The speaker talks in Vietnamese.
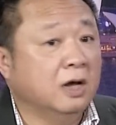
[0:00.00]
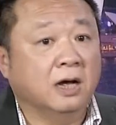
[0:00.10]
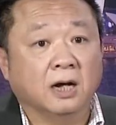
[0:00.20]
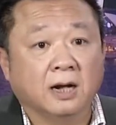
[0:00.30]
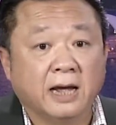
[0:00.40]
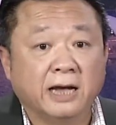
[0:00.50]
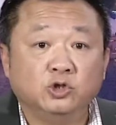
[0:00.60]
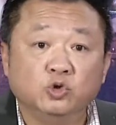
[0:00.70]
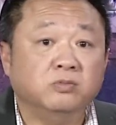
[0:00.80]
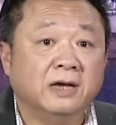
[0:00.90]
à,
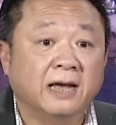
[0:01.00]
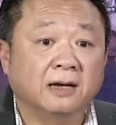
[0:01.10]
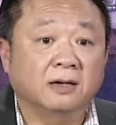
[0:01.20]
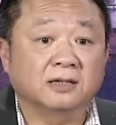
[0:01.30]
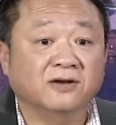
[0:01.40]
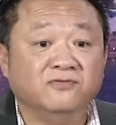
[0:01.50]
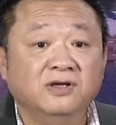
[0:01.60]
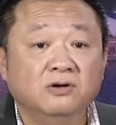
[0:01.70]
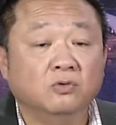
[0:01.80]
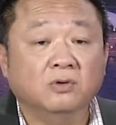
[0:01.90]
hàng chục ngàn thành
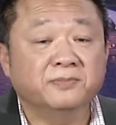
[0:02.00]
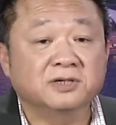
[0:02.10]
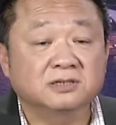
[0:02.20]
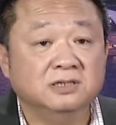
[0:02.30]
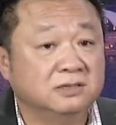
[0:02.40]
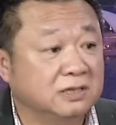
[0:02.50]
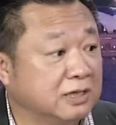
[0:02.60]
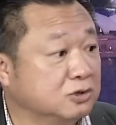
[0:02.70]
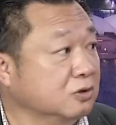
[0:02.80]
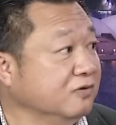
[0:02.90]
viên của Amnesty
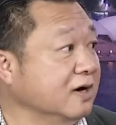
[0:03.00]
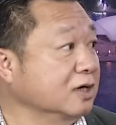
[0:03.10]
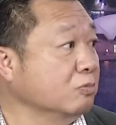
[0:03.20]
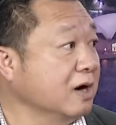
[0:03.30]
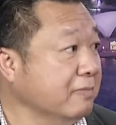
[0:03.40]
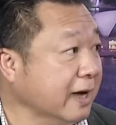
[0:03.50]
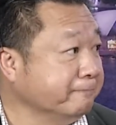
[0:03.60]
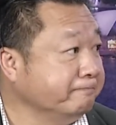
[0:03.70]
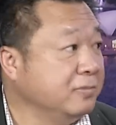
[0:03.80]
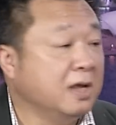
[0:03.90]
International vận động rất mạnh.
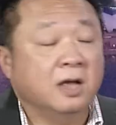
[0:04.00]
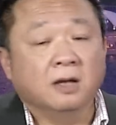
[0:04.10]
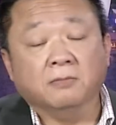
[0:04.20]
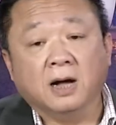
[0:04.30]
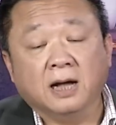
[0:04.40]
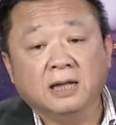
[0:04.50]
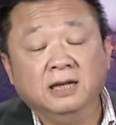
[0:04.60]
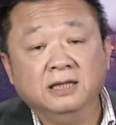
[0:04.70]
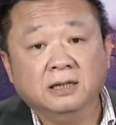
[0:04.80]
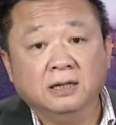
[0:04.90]
Bà
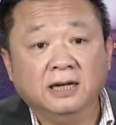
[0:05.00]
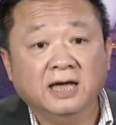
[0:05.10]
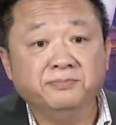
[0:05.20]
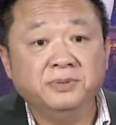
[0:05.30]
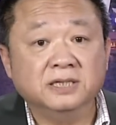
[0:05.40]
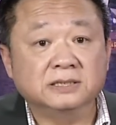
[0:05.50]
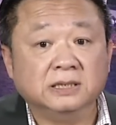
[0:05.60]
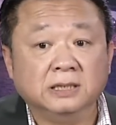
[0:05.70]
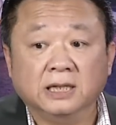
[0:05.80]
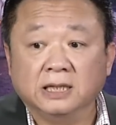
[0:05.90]
Elaine
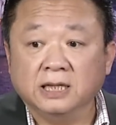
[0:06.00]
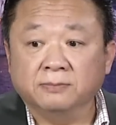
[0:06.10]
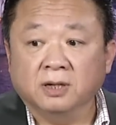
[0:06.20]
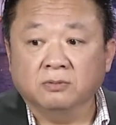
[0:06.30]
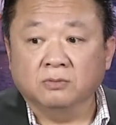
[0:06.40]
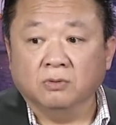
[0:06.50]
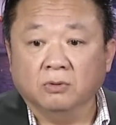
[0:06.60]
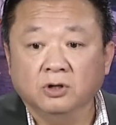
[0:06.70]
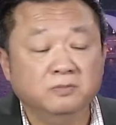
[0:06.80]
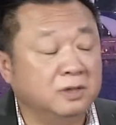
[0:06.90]
Pearson là giám đốc
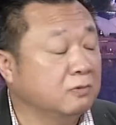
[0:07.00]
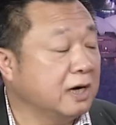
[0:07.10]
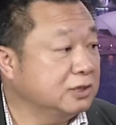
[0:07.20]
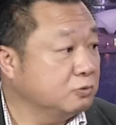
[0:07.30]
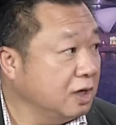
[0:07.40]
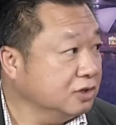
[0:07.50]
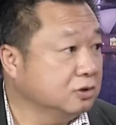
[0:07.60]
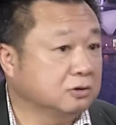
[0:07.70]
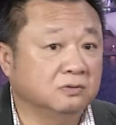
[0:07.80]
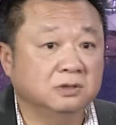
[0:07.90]
của Human Rights Watch,
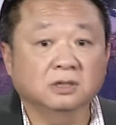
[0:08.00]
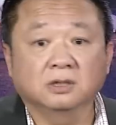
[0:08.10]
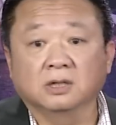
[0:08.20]
tổ chức